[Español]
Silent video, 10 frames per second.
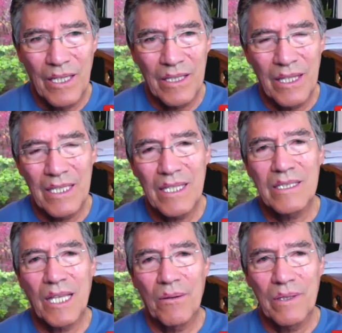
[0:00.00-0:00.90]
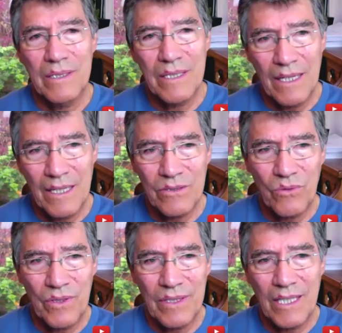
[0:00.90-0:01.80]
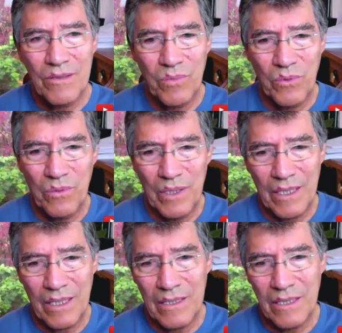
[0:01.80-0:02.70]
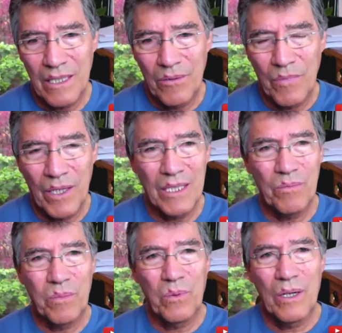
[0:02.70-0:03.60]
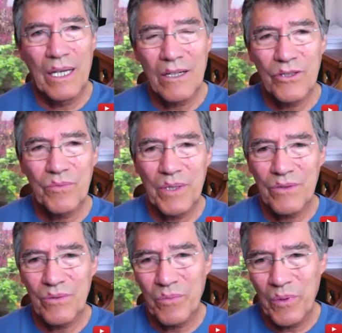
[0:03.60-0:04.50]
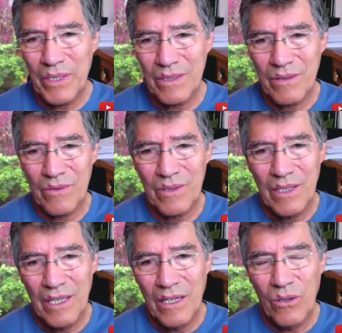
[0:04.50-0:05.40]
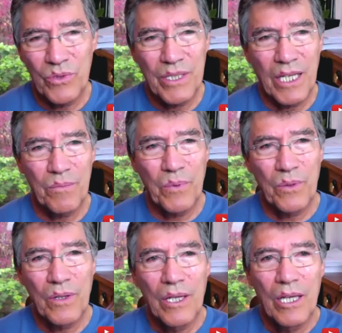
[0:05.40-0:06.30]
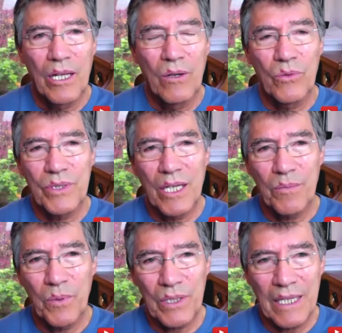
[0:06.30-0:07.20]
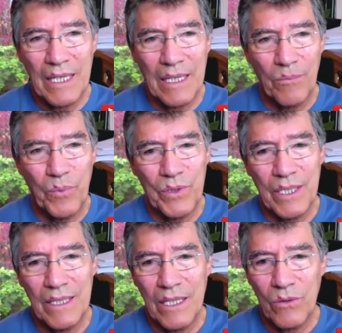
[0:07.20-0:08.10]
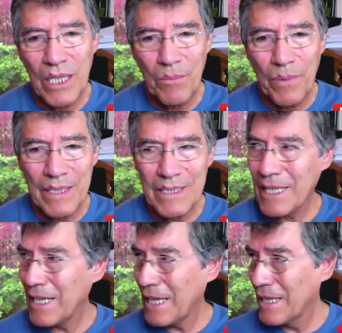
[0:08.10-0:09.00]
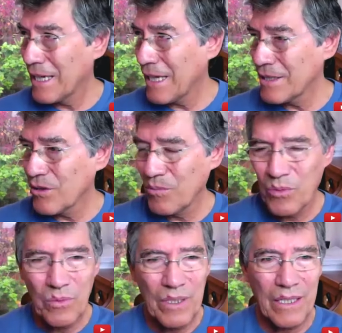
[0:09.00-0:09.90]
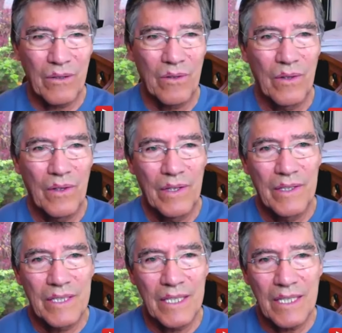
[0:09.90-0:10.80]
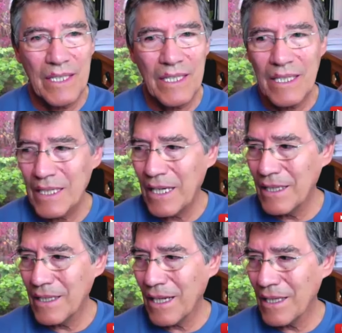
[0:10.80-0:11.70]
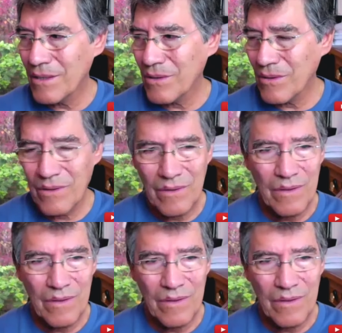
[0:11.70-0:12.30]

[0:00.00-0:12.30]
desestabilizar las cuentas públicas, manipular los presupuestos, luchar por luchar porque, por tener una parcela del gasto público sin generar ingresos.